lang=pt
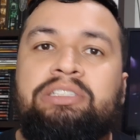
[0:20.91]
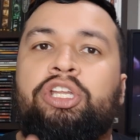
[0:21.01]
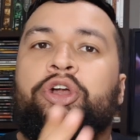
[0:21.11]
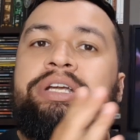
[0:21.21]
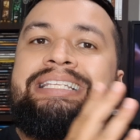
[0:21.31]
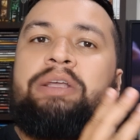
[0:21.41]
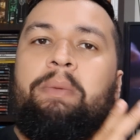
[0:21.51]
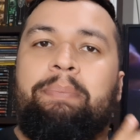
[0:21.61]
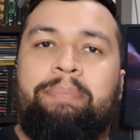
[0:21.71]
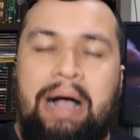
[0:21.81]
interior de
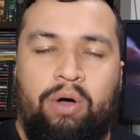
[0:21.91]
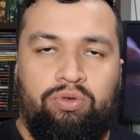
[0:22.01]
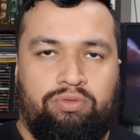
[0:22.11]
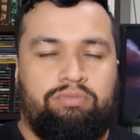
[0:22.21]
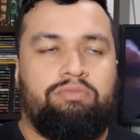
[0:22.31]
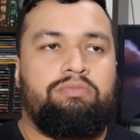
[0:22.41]
São Paulo.